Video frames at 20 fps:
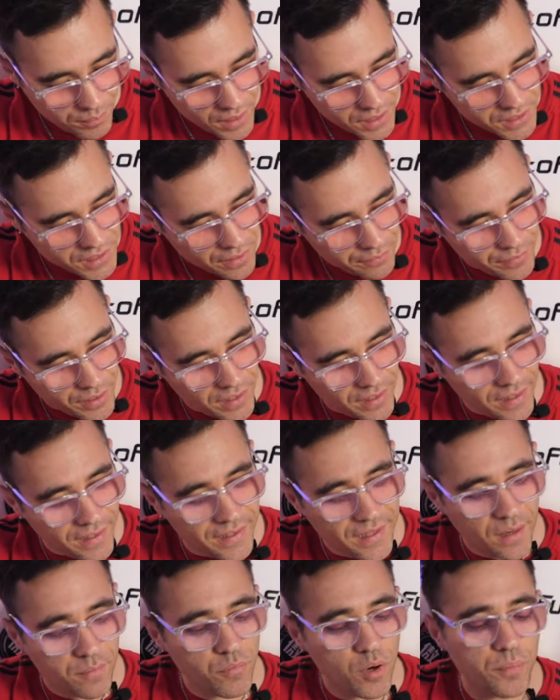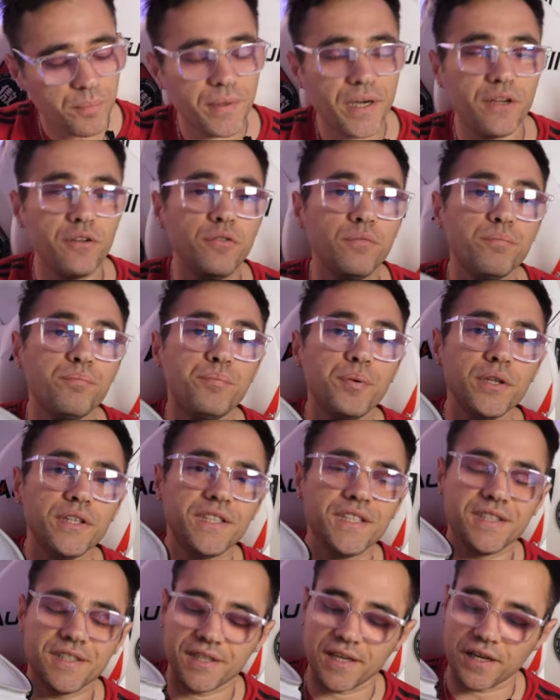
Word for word: mais j'avais également pris une petite